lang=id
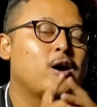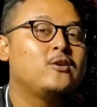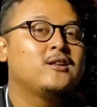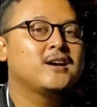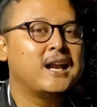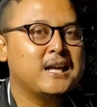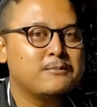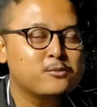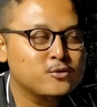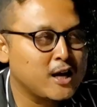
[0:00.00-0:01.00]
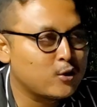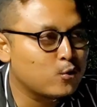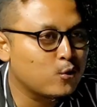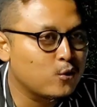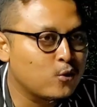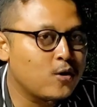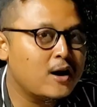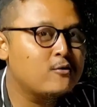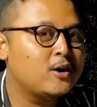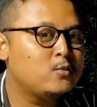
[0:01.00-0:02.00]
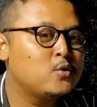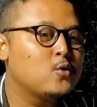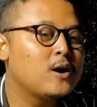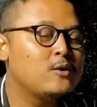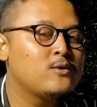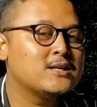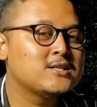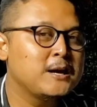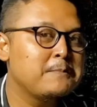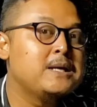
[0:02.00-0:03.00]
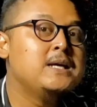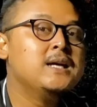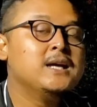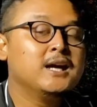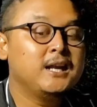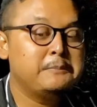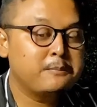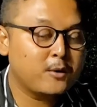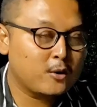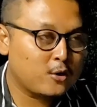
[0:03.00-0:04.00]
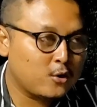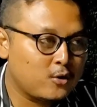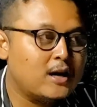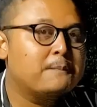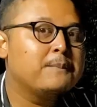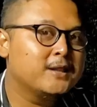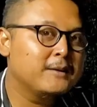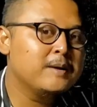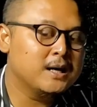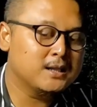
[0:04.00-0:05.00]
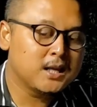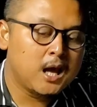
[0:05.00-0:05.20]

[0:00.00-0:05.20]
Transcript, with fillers: Kalau kalian punya toko akuarium, toko aquascape, ini produk penting banget.